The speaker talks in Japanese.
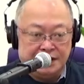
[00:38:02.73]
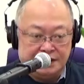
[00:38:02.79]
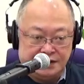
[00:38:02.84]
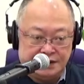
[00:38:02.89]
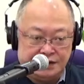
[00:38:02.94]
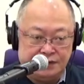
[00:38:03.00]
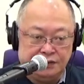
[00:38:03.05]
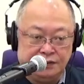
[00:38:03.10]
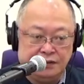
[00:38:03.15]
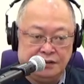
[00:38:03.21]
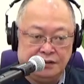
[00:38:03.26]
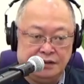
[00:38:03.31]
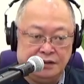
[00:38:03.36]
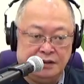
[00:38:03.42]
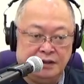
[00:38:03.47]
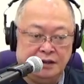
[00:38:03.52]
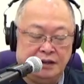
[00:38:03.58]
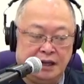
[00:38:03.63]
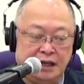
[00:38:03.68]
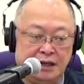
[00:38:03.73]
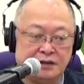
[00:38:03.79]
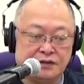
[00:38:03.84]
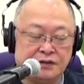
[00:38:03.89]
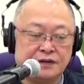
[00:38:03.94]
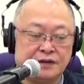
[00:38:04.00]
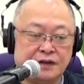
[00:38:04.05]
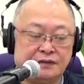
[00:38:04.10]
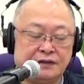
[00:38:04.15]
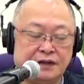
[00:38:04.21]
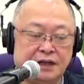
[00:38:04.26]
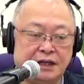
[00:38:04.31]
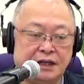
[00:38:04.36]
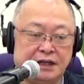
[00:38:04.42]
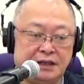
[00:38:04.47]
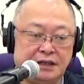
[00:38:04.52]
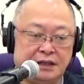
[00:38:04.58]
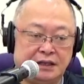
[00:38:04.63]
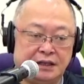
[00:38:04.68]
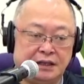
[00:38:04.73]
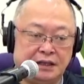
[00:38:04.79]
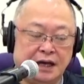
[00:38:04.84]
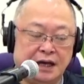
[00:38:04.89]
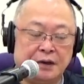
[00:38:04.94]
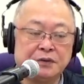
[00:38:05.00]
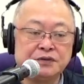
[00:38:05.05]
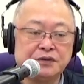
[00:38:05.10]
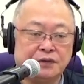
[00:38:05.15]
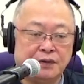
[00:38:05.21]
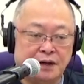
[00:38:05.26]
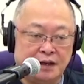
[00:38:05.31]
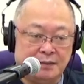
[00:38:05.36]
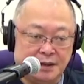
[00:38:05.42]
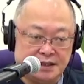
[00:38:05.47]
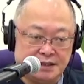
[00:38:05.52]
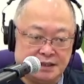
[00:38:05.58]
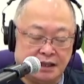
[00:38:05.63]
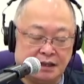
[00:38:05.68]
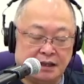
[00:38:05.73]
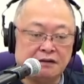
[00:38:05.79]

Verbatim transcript: ションで女性2人が襲われました。